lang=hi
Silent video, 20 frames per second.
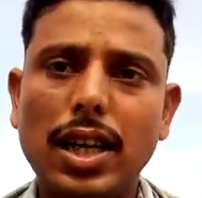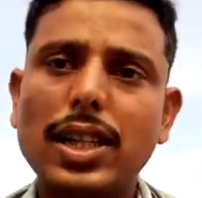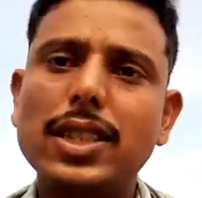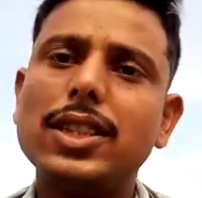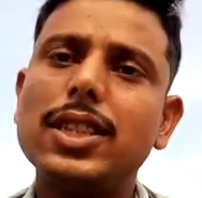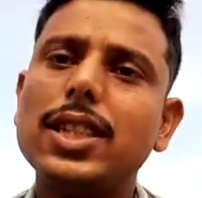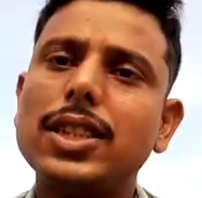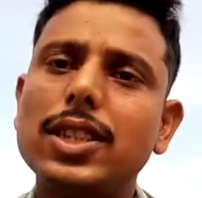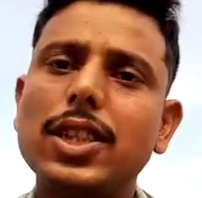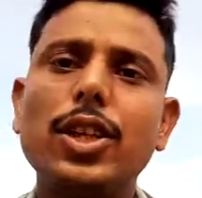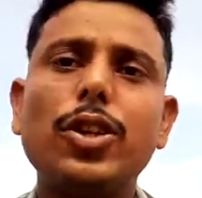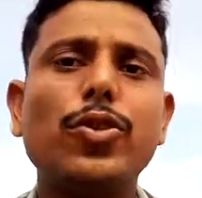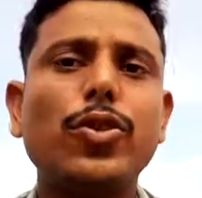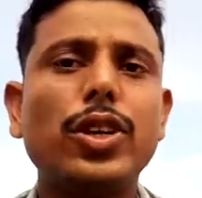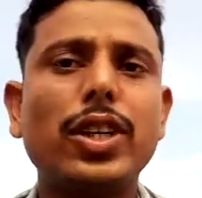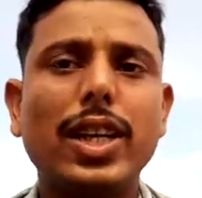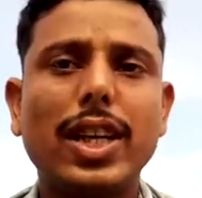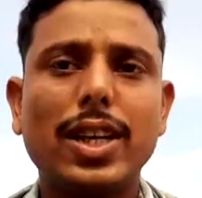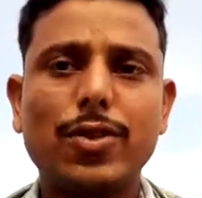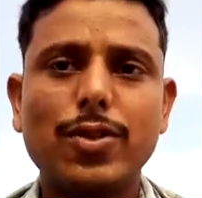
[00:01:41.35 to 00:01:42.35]
आंसर से ही
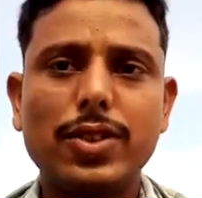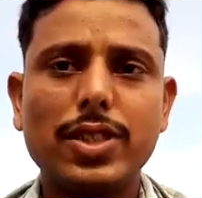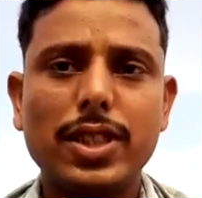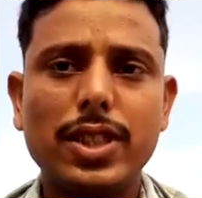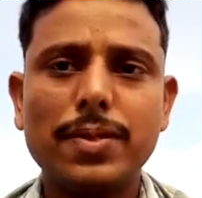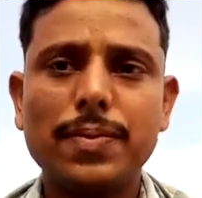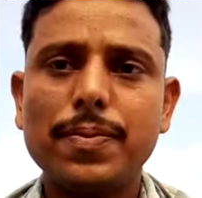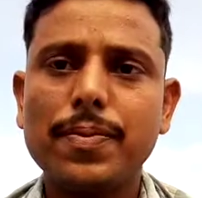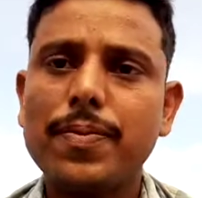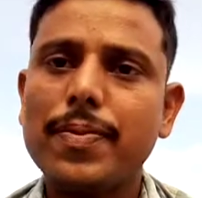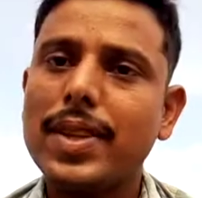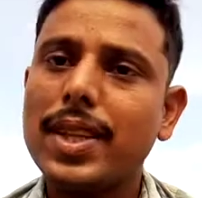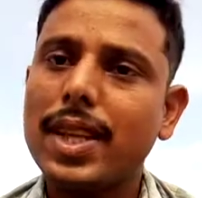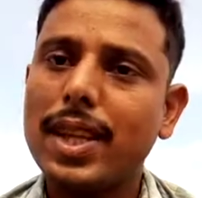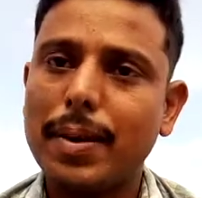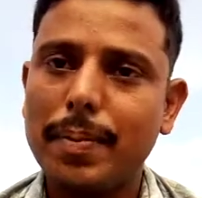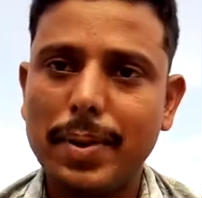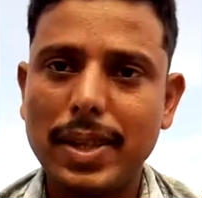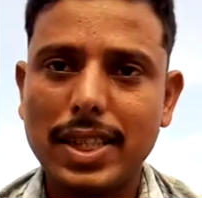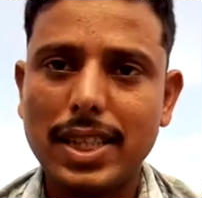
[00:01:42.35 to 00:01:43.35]
कोई नया क्वेश्चन
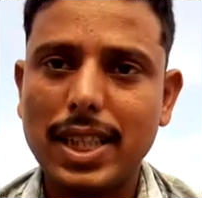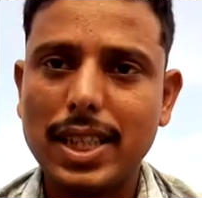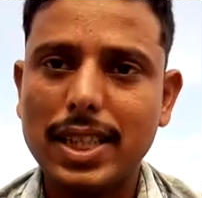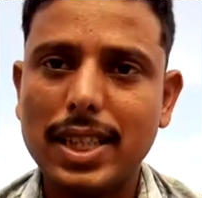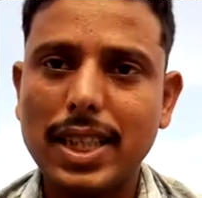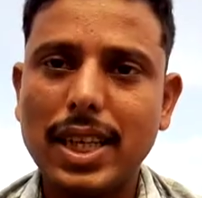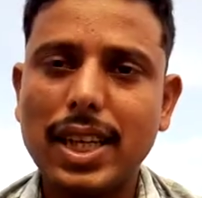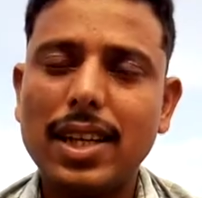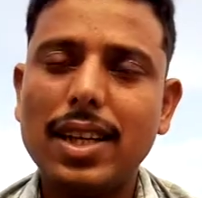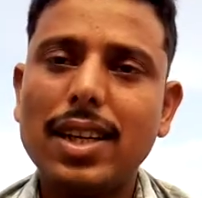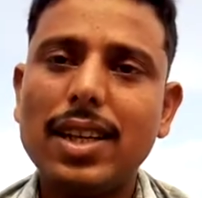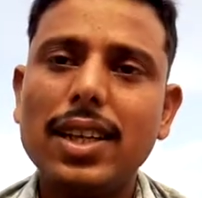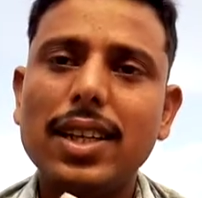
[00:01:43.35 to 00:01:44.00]
बन जाता है